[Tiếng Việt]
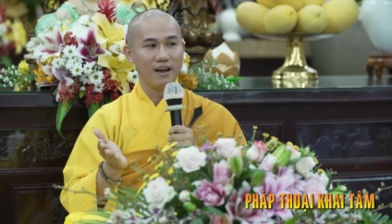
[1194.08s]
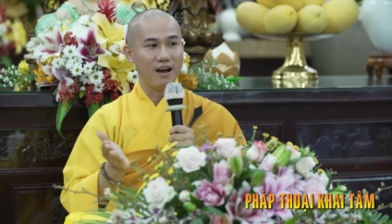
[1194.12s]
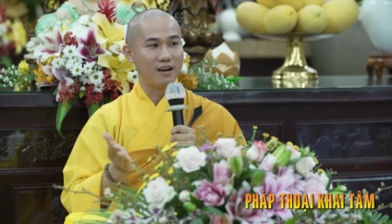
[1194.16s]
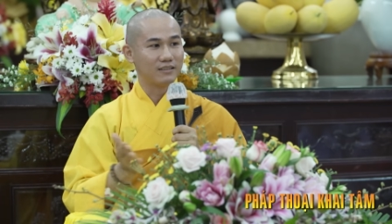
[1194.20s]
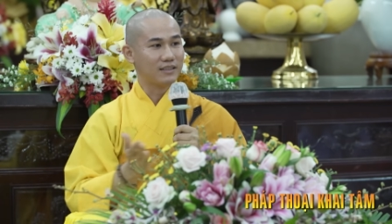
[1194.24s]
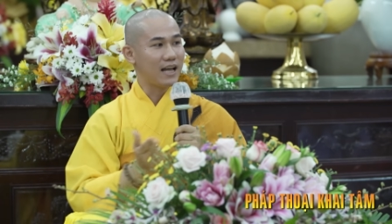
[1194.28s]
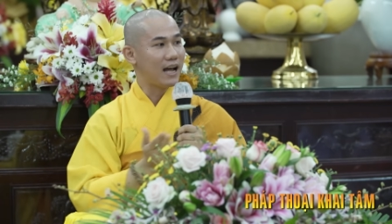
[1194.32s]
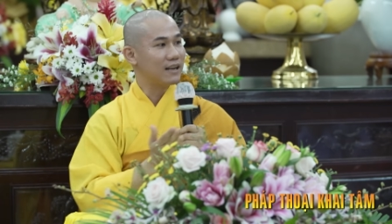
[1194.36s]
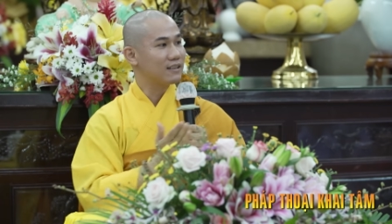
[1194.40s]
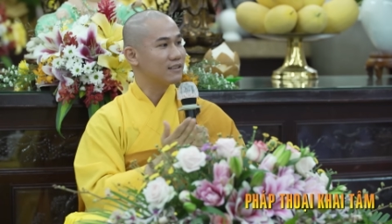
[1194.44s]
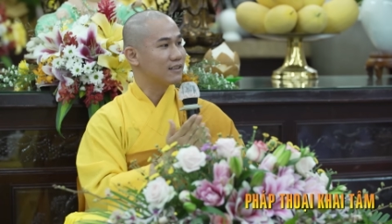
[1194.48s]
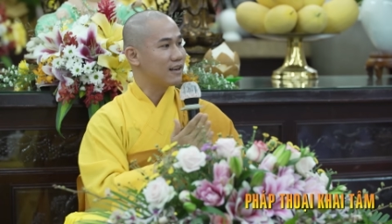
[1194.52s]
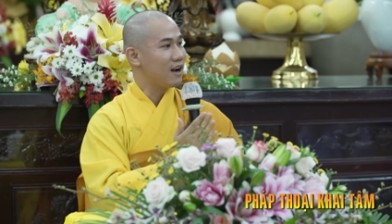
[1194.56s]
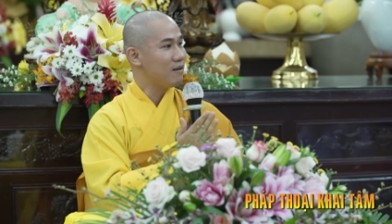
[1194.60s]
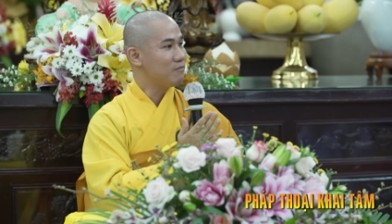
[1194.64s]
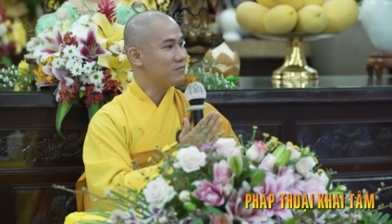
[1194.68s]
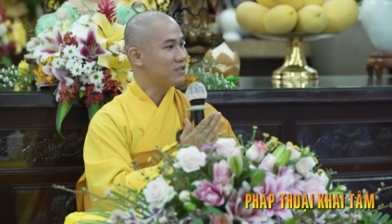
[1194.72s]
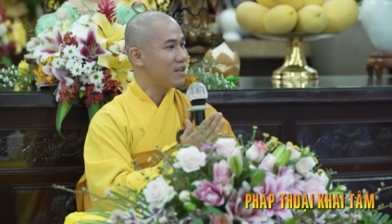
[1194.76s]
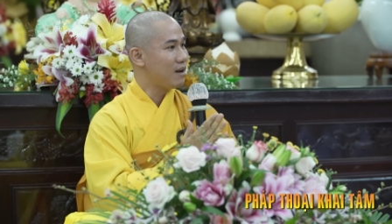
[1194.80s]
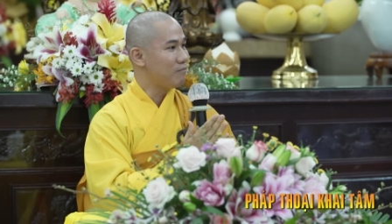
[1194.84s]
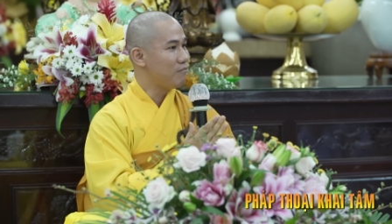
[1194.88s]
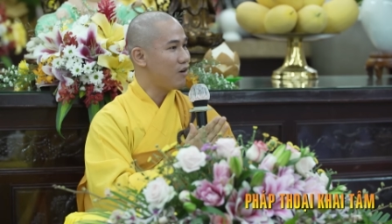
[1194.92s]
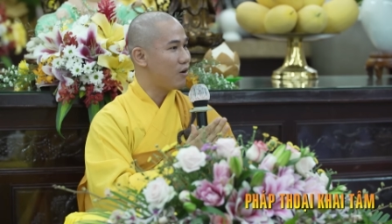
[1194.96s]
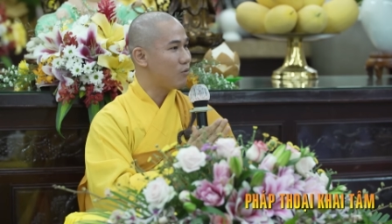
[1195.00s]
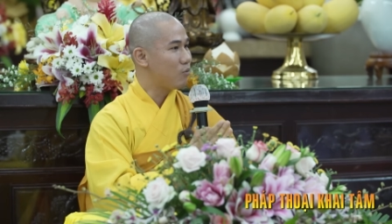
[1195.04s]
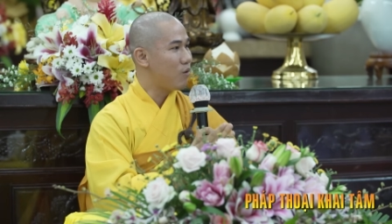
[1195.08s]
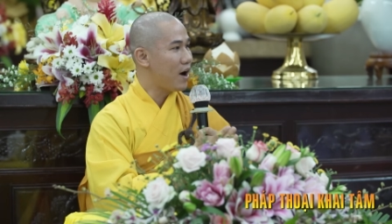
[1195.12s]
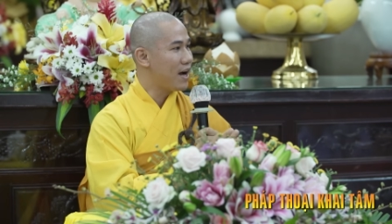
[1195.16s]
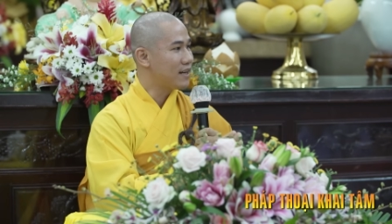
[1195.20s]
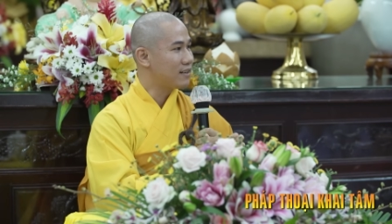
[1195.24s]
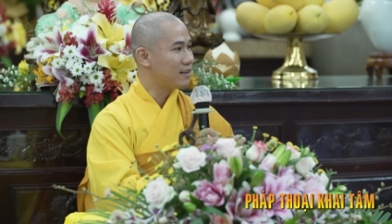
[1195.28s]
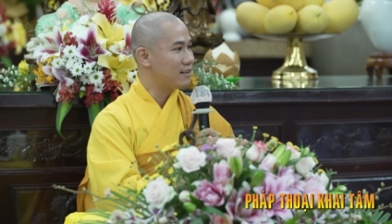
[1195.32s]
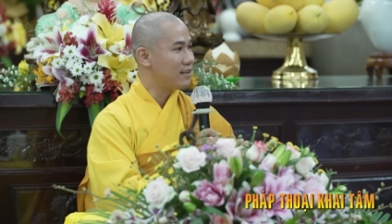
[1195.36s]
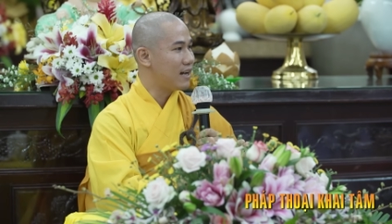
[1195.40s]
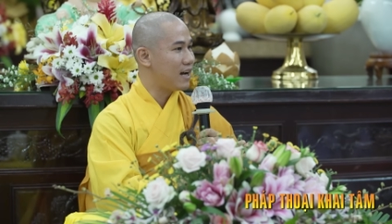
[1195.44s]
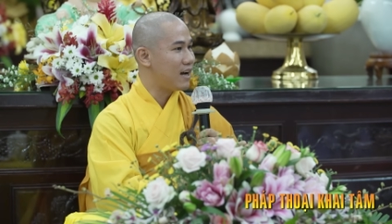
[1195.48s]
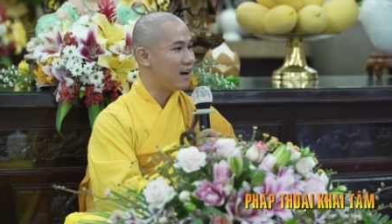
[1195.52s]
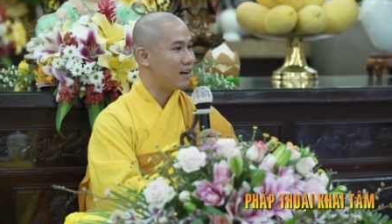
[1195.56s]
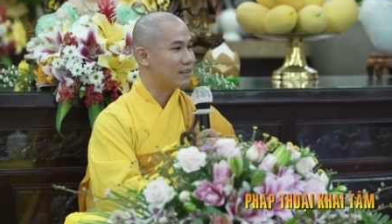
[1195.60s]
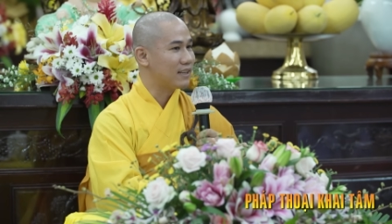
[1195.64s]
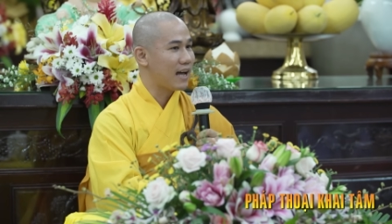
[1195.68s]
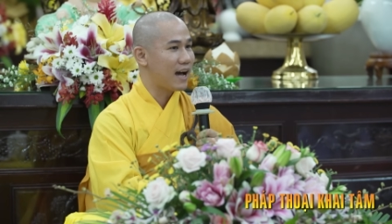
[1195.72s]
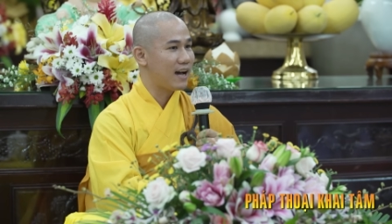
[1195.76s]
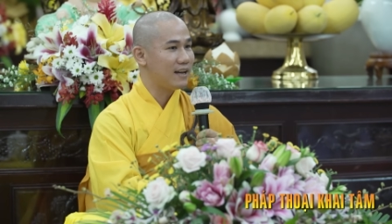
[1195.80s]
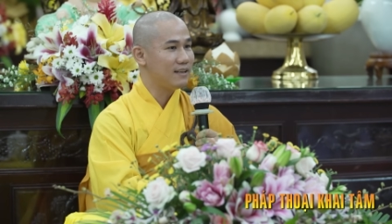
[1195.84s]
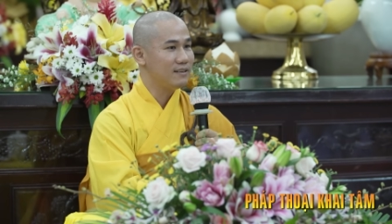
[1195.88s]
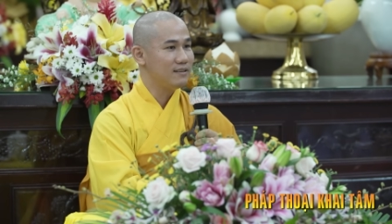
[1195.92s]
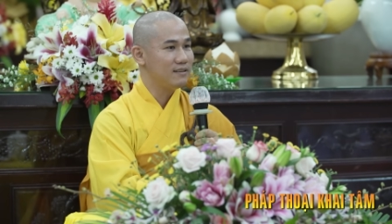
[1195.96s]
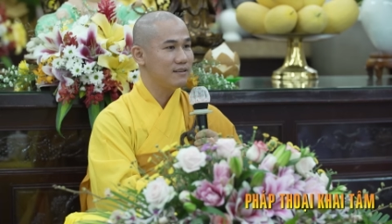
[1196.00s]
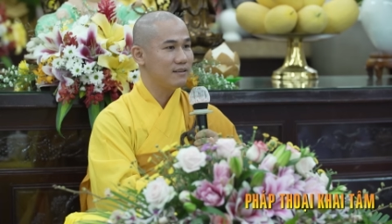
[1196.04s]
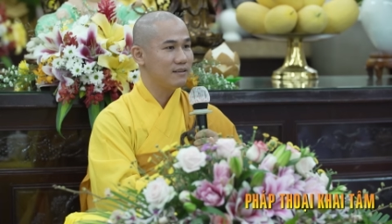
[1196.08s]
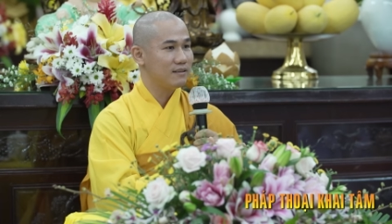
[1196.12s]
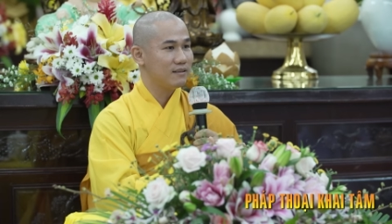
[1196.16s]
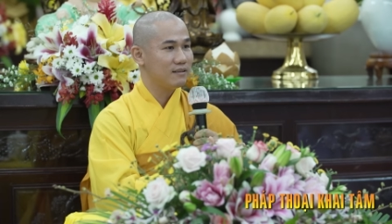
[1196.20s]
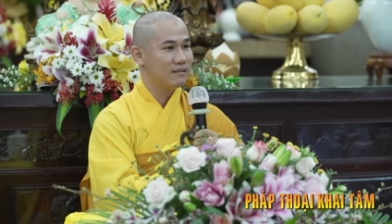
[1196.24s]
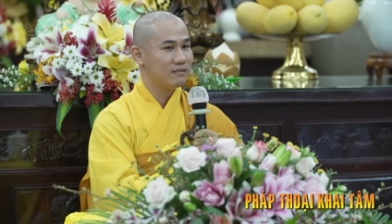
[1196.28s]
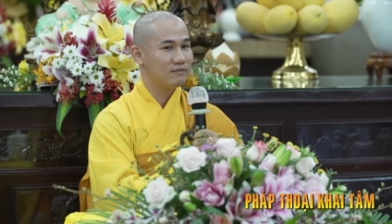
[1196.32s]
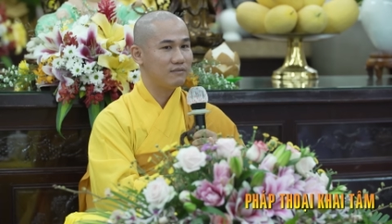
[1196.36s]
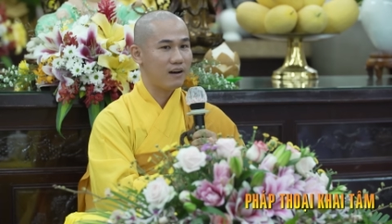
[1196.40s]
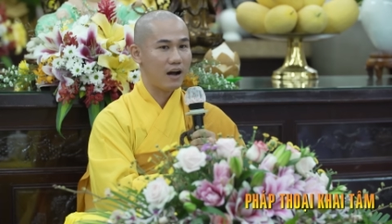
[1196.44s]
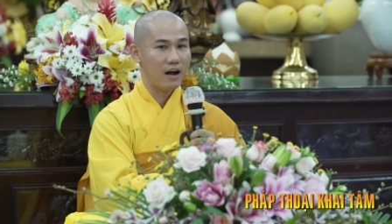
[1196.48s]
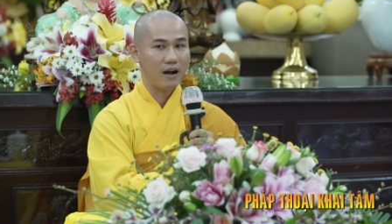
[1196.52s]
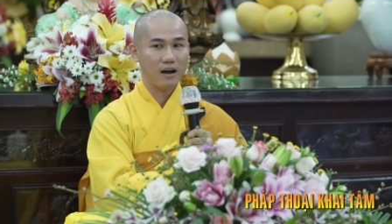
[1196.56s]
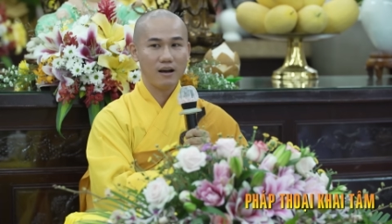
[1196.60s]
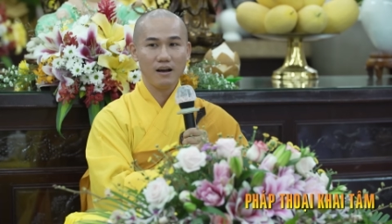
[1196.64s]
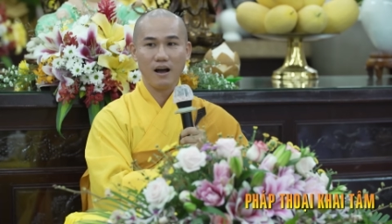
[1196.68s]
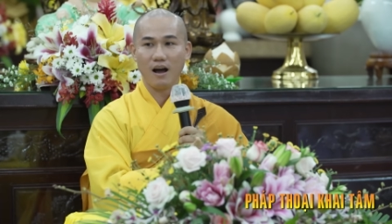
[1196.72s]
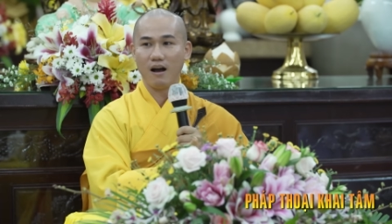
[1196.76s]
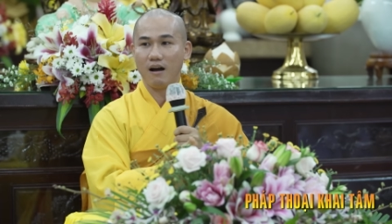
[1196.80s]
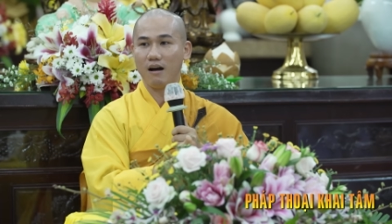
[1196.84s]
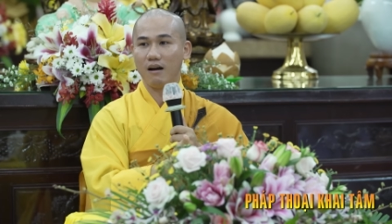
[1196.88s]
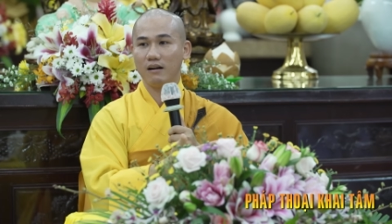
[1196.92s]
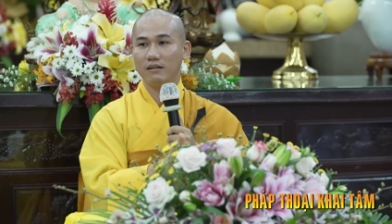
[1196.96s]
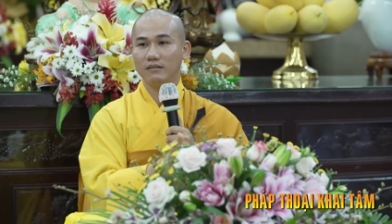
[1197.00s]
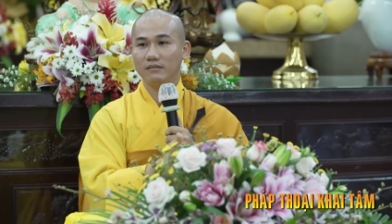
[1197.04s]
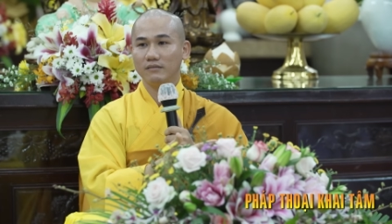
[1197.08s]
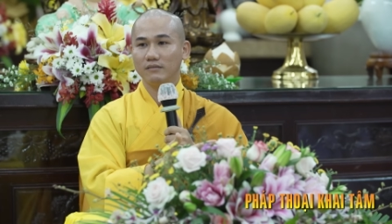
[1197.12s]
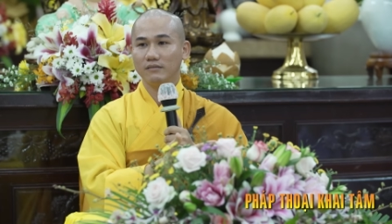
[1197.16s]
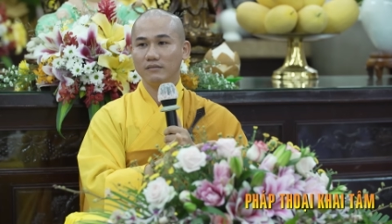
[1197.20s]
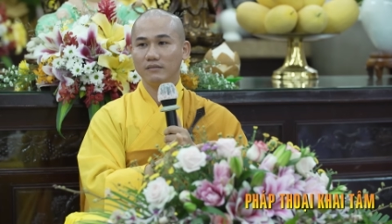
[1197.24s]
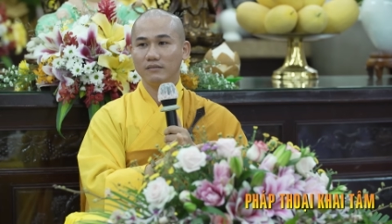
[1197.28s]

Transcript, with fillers: Họ thành công xong họ quay trở lại họ thấy vợ họ